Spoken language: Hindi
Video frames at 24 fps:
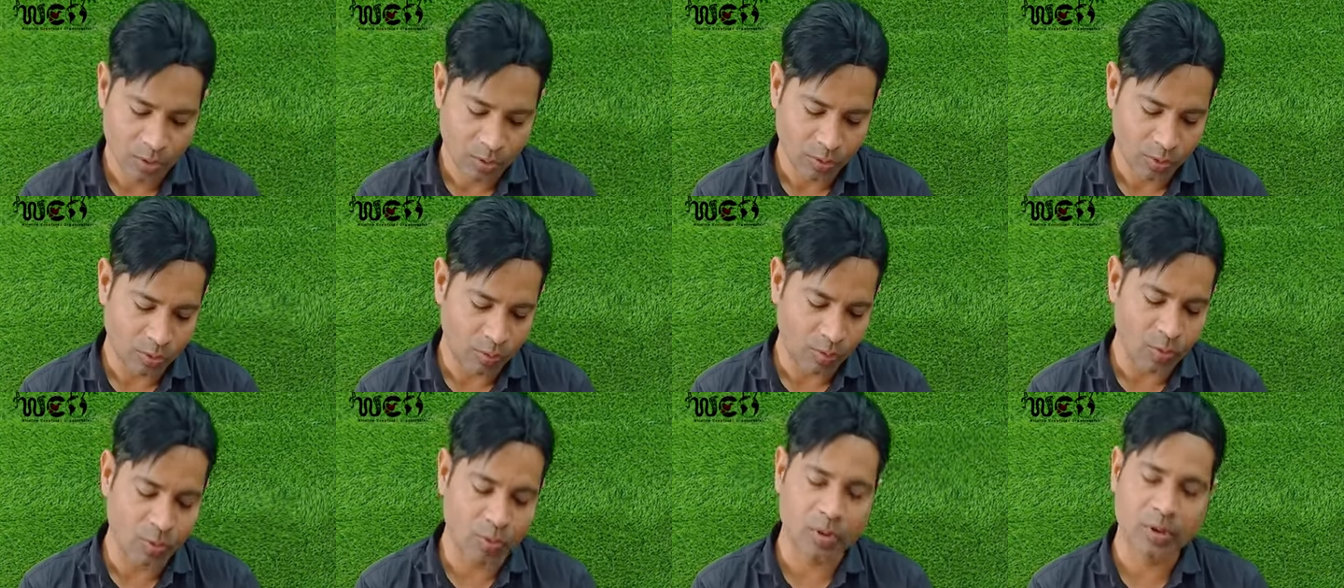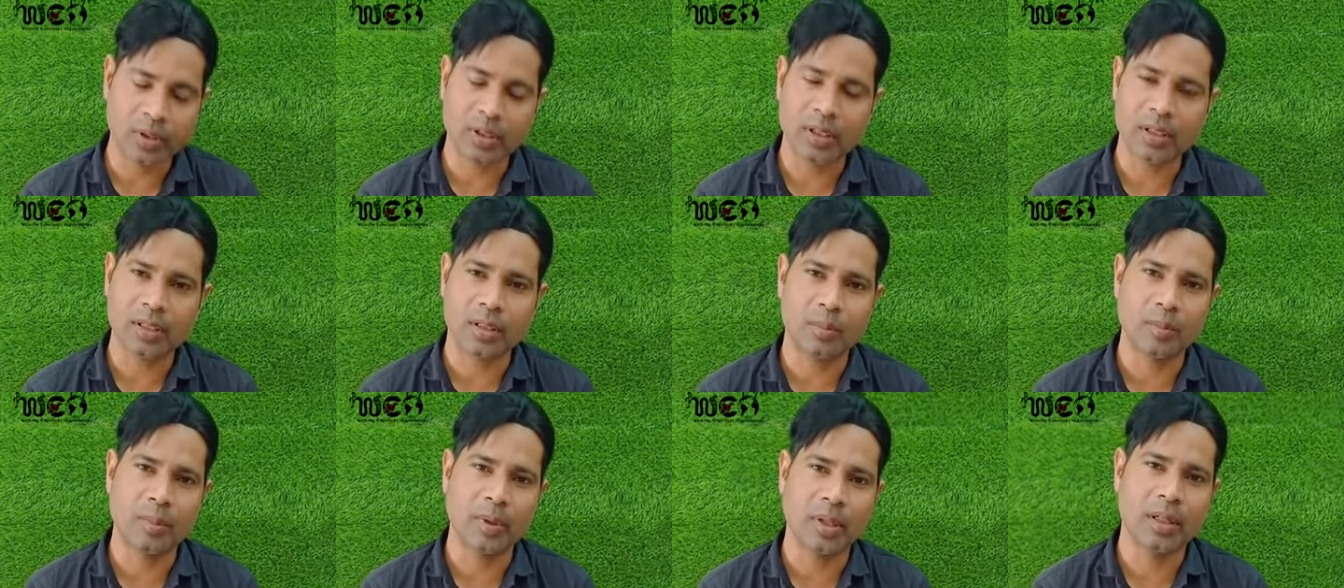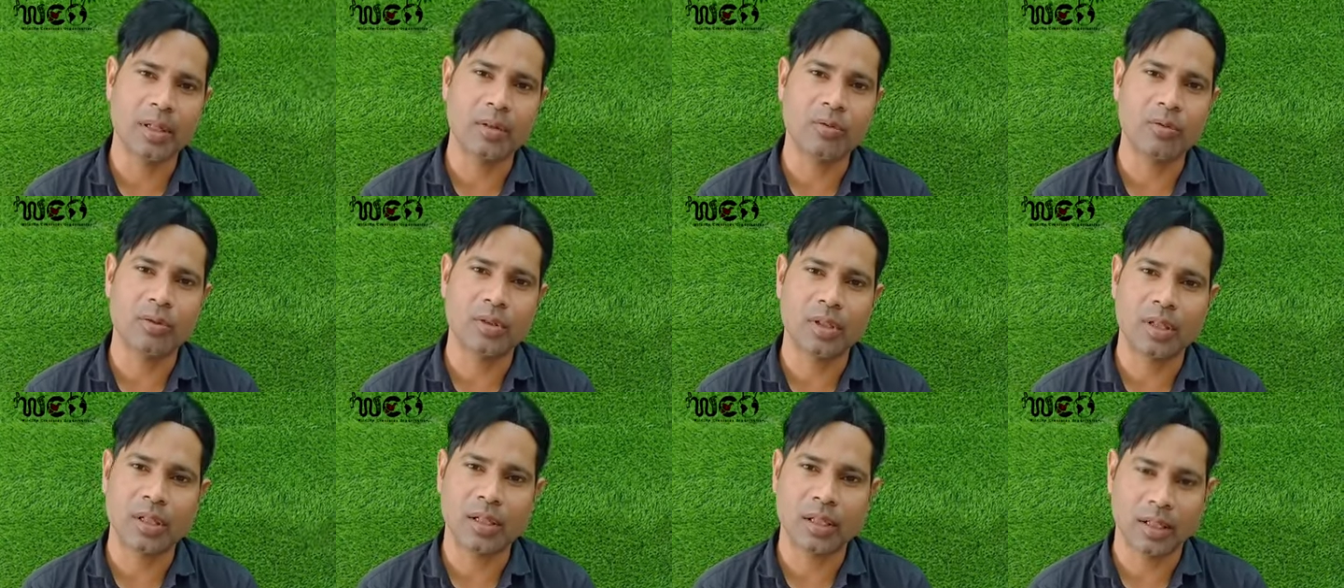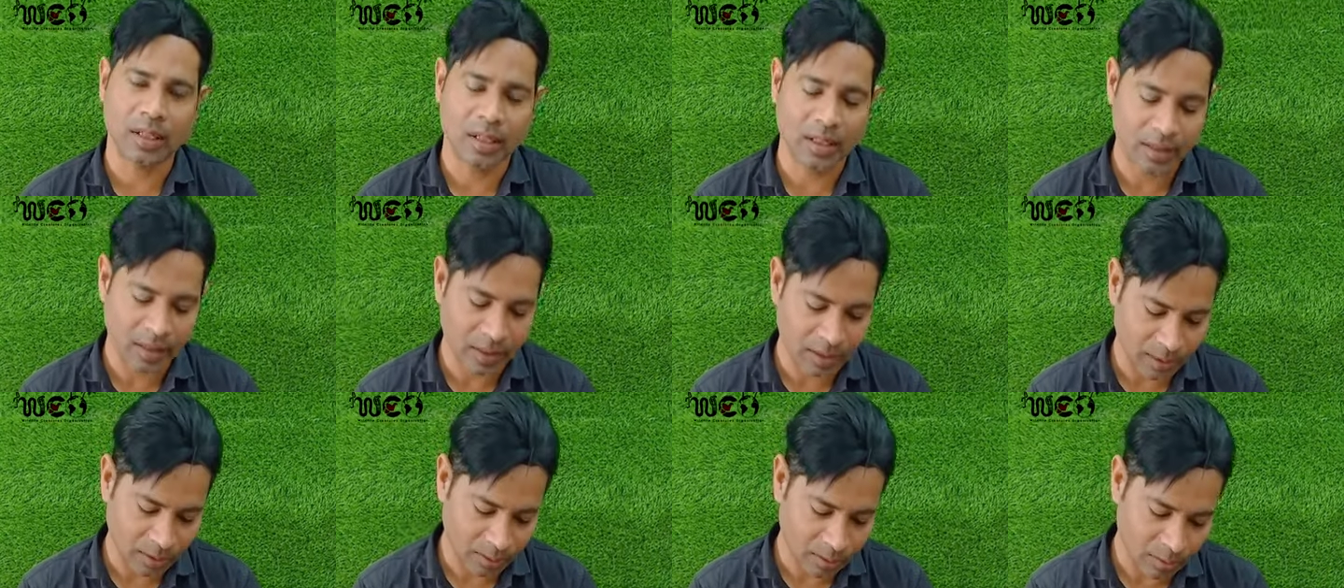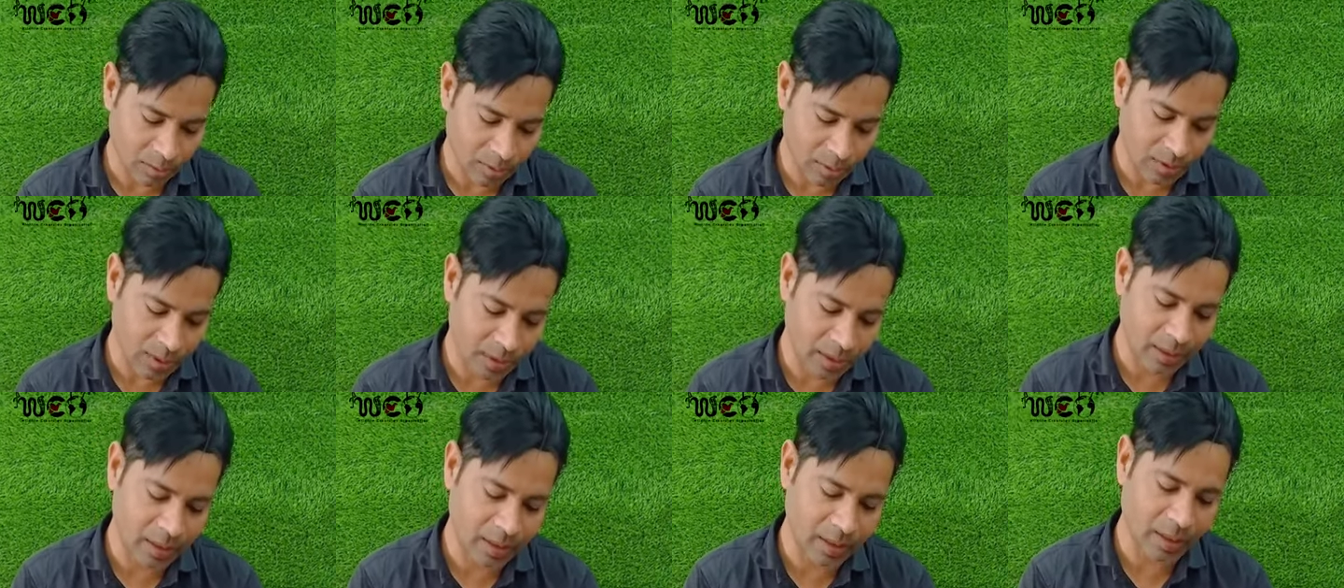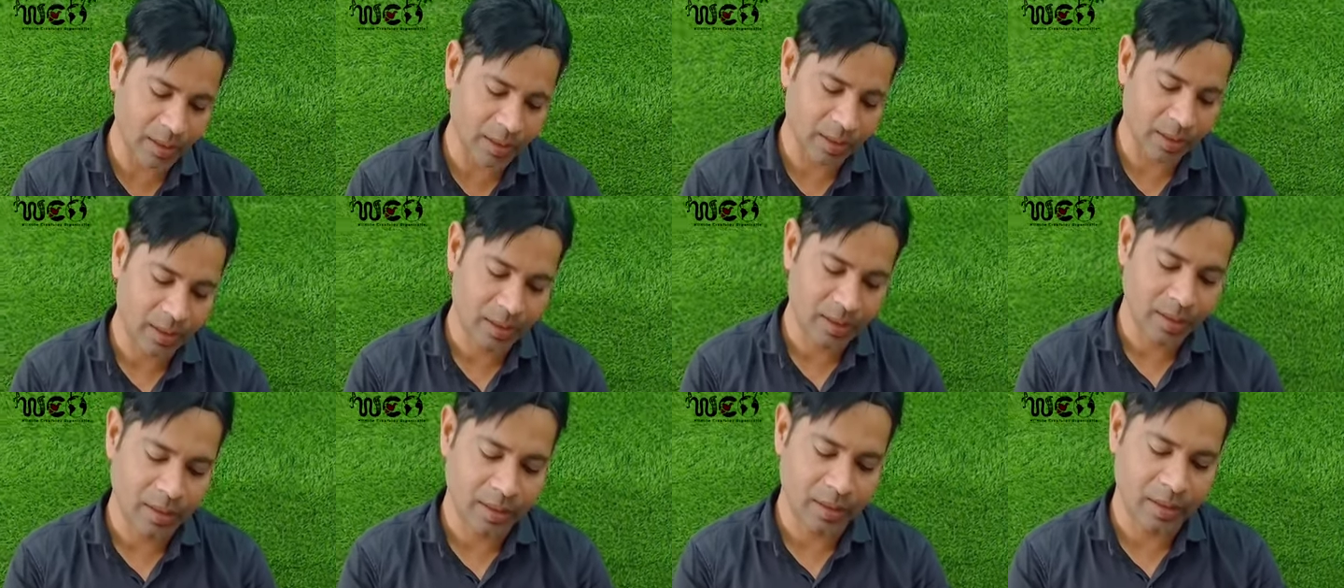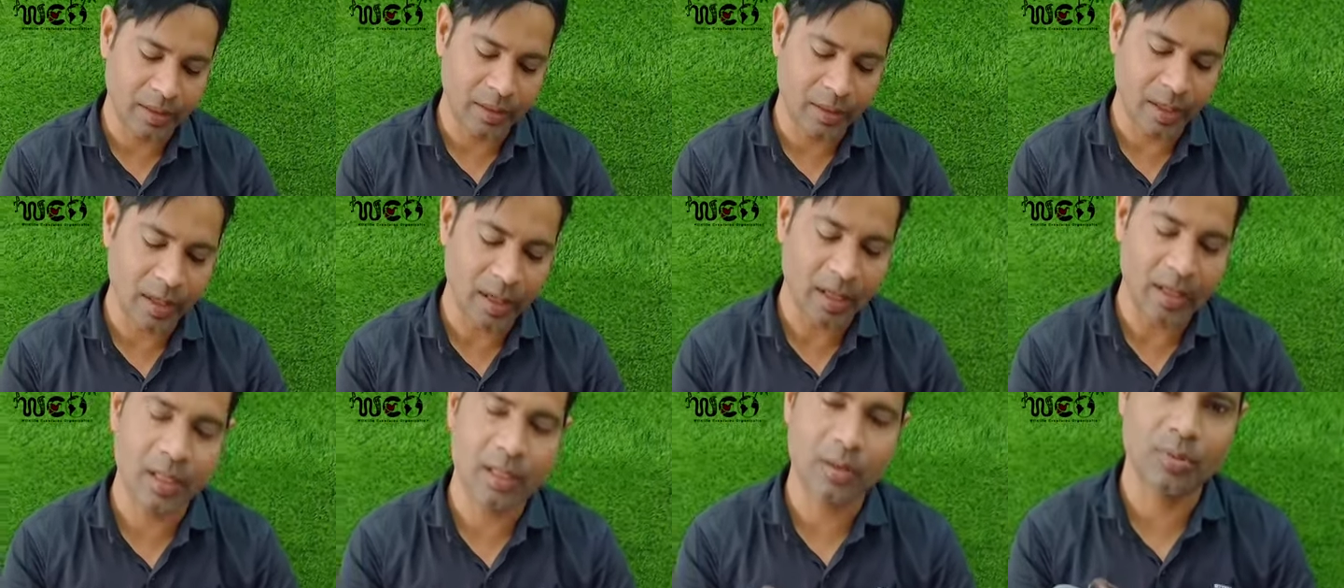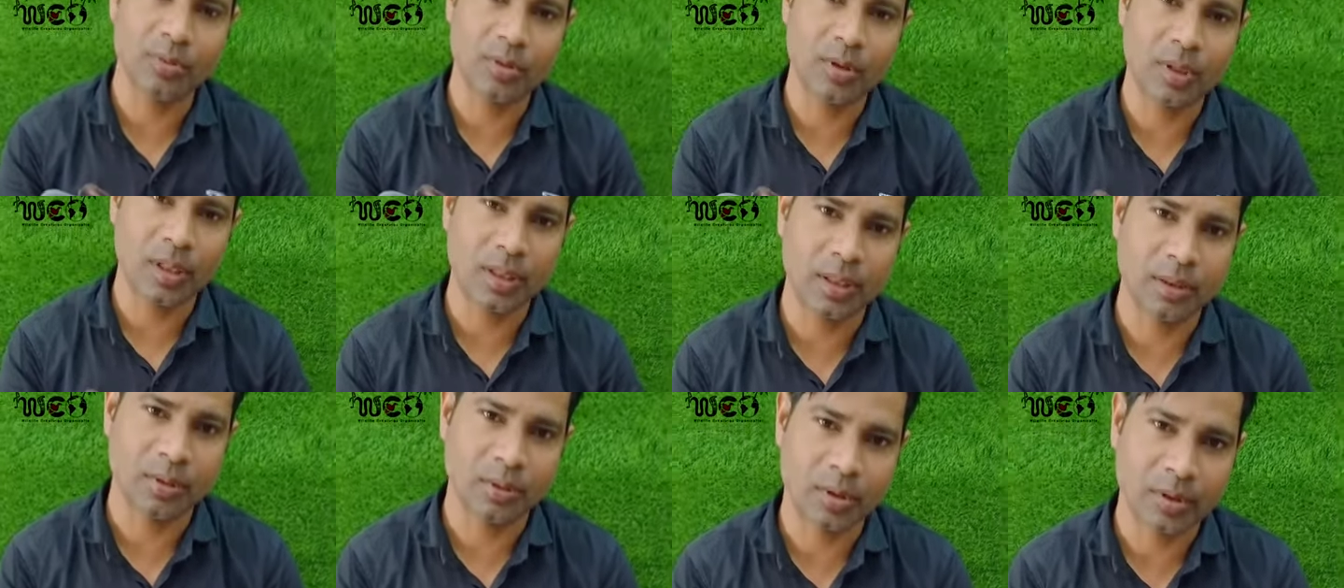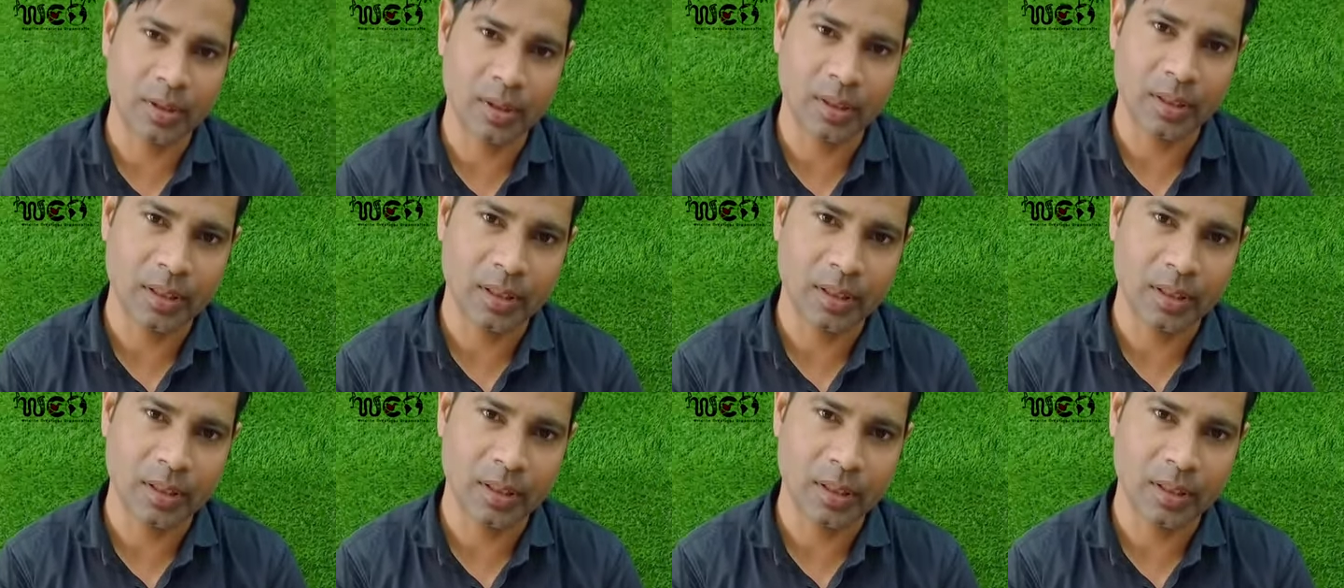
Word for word: तो उड़ते समय उससे टकरा जाता है और देखिए यह हालत हो जाती है उसकी